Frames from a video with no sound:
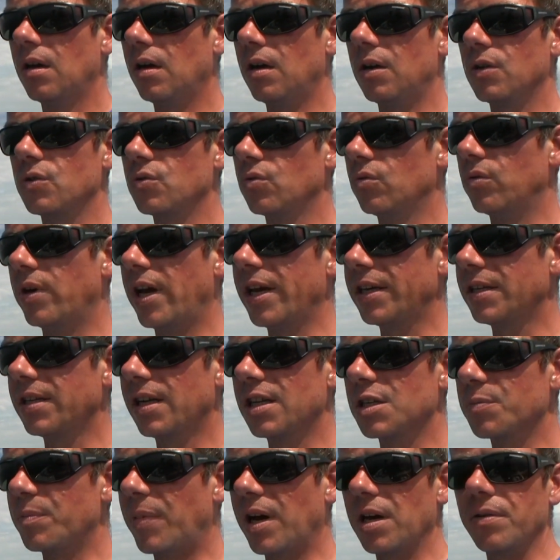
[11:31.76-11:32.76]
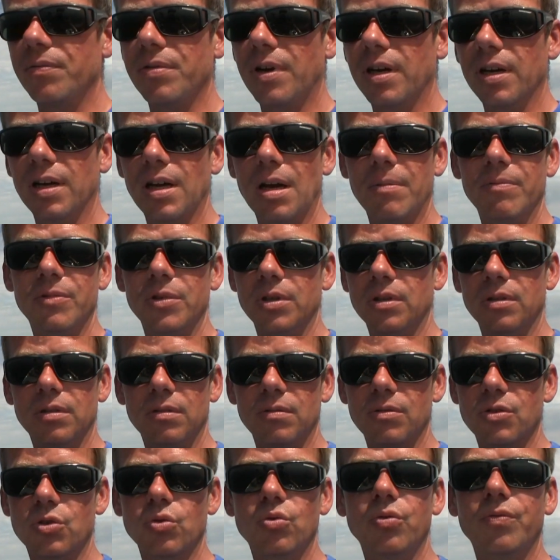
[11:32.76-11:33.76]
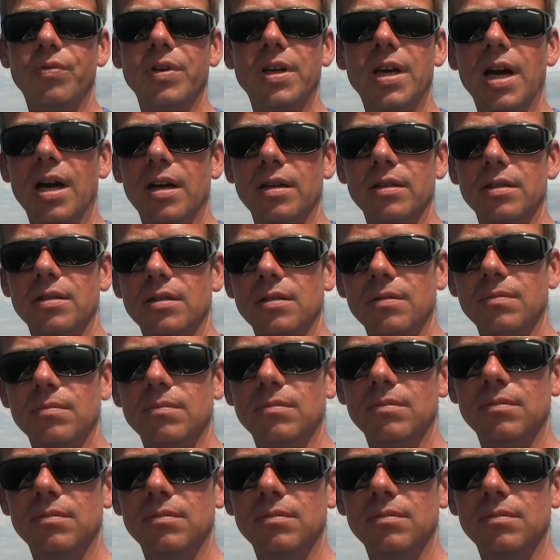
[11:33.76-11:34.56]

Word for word: also Hechte als Beifang haben wir so gut wie gar nicht.